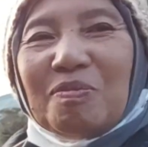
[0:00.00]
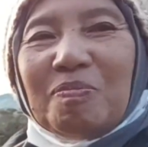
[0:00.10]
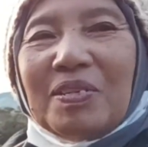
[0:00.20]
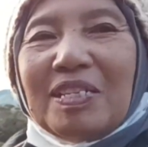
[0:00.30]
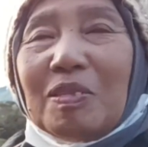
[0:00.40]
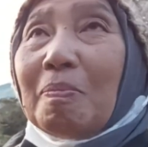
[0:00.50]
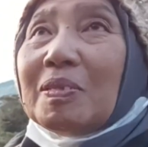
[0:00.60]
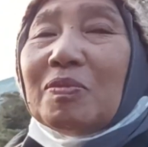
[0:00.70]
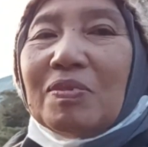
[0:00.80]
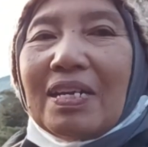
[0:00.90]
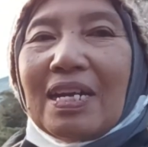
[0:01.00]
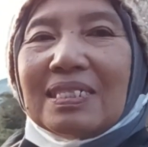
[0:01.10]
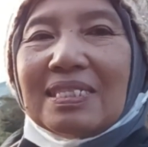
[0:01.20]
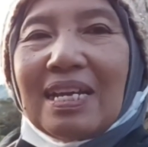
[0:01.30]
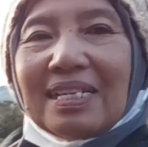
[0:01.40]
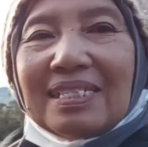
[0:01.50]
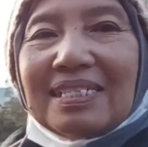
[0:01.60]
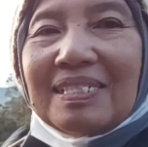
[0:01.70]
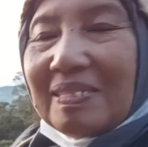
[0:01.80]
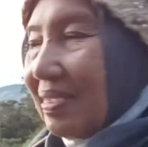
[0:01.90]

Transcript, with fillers: subuh ini tapi sudah agak siang ini